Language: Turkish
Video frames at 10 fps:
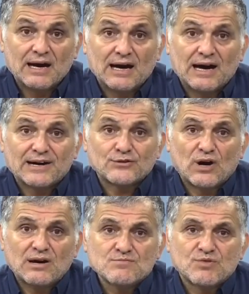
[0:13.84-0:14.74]

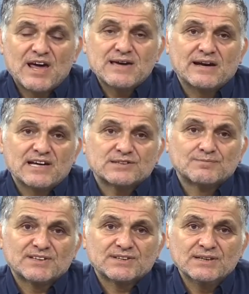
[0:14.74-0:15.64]
Erdoğan buna
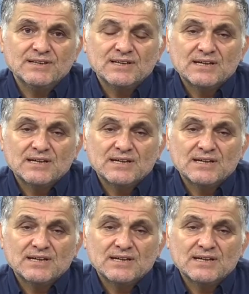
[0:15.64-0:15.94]
yanaşmadı.